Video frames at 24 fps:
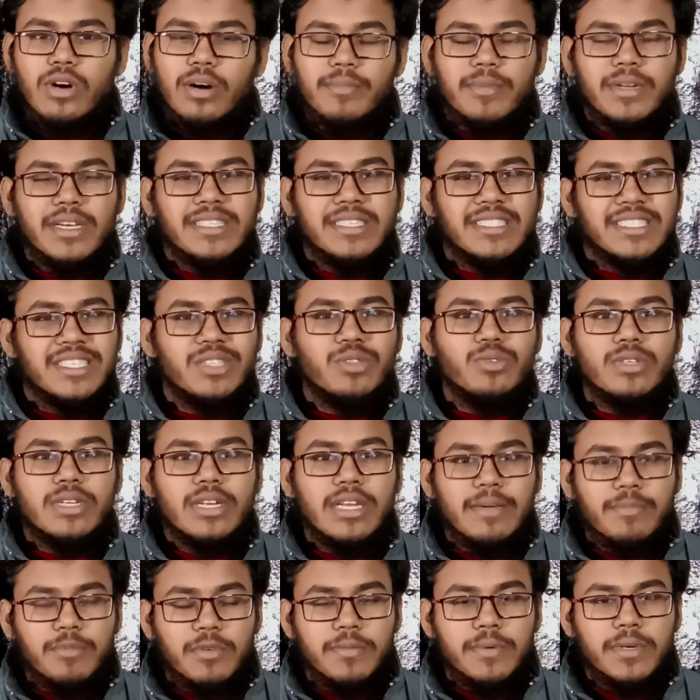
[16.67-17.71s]
আমরা আজকে দুটা
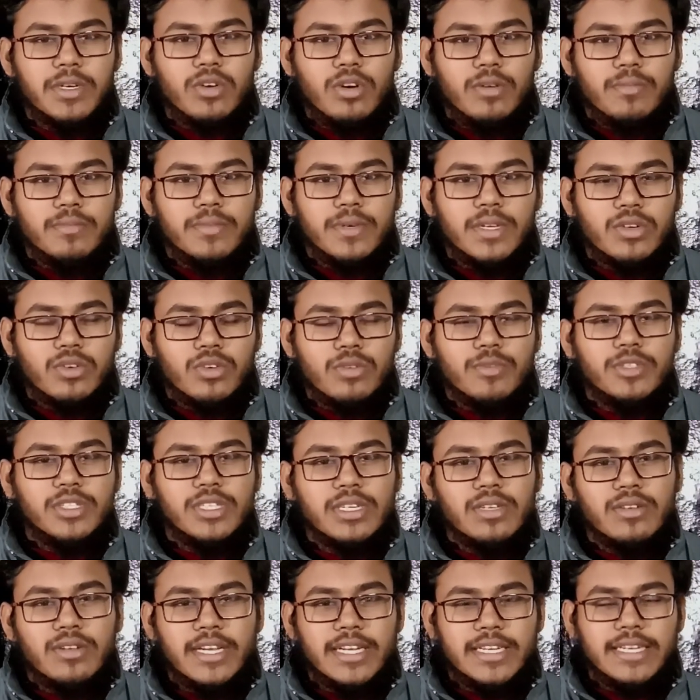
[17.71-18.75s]
ল্যাপটপের কম্পেয়ার করব
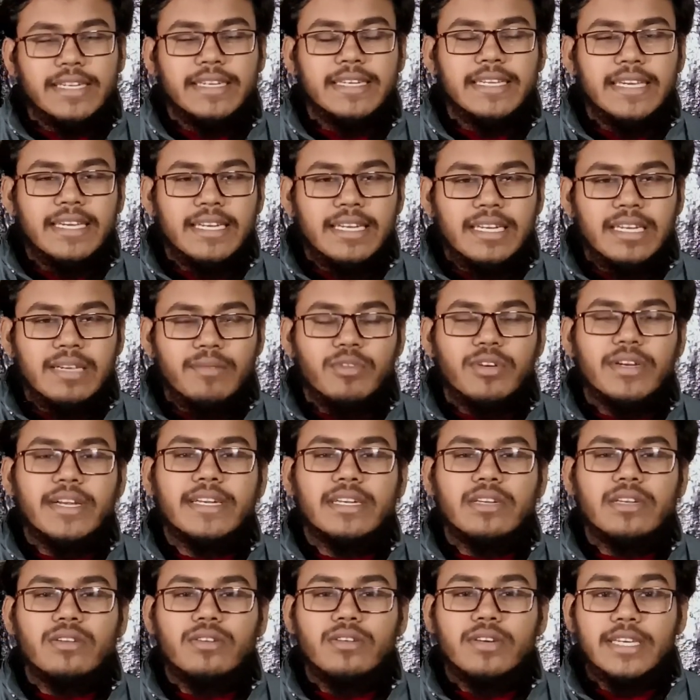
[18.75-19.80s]
যেটা হলো একটা ডেল এবং
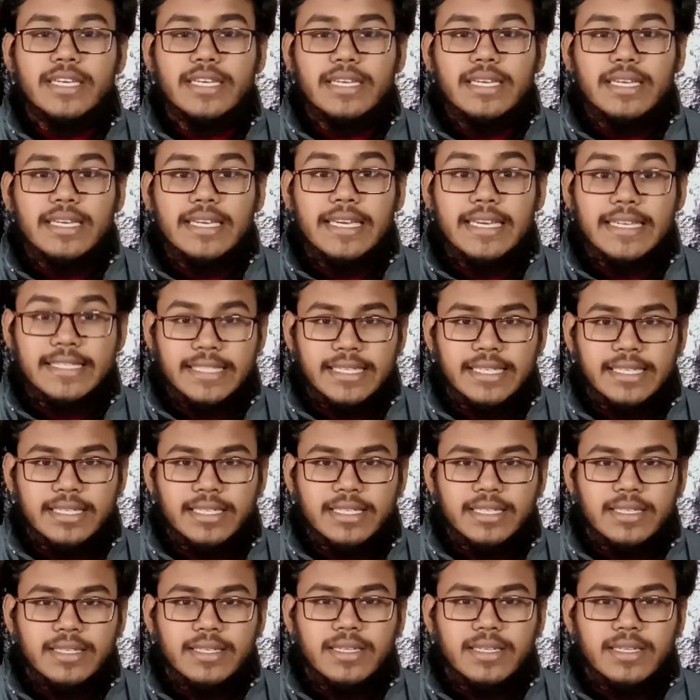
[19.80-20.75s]
একটা হলো এসআর